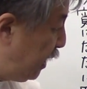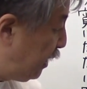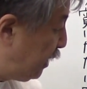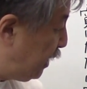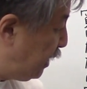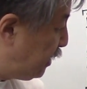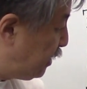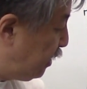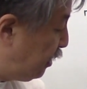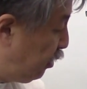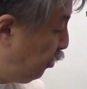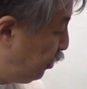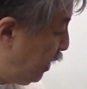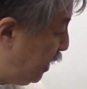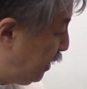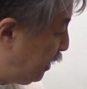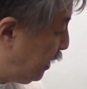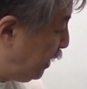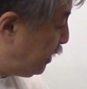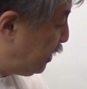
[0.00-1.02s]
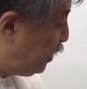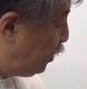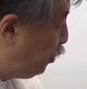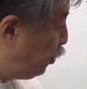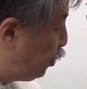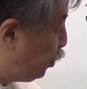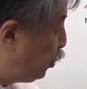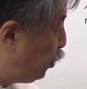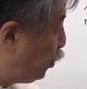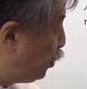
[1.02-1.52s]
段活四段活
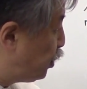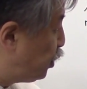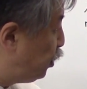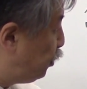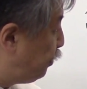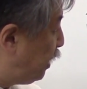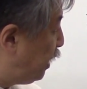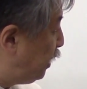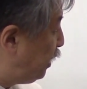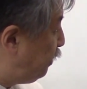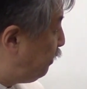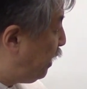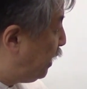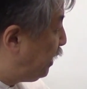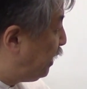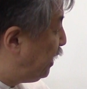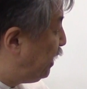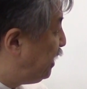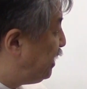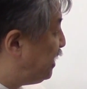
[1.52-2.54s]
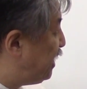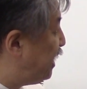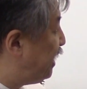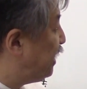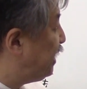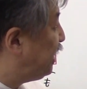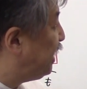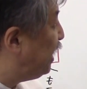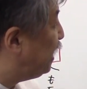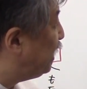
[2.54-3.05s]
用の動詞の場合には依
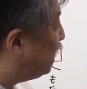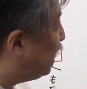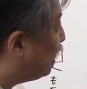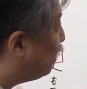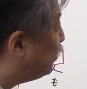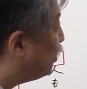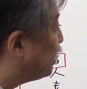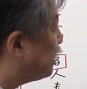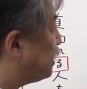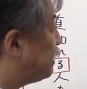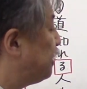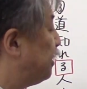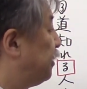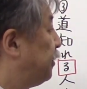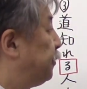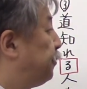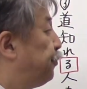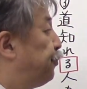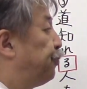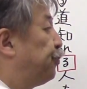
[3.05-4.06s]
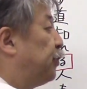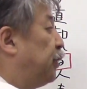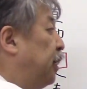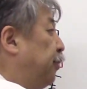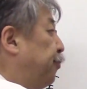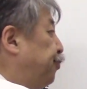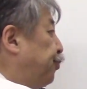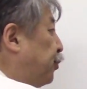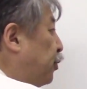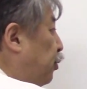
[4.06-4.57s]
然形になります、
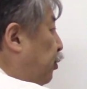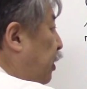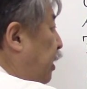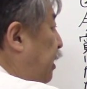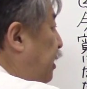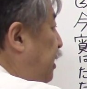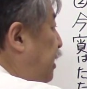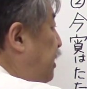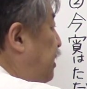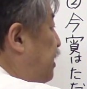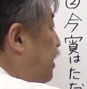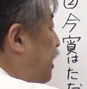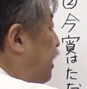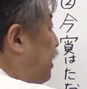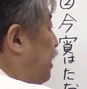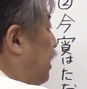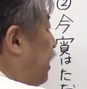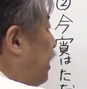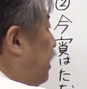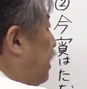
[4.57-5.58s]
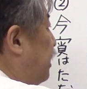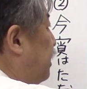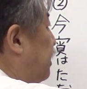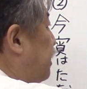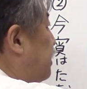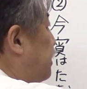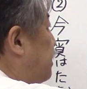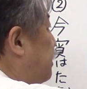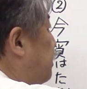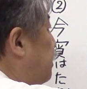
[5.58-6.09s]
ね、これ依然形なん
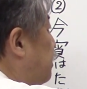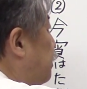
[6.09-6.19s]
です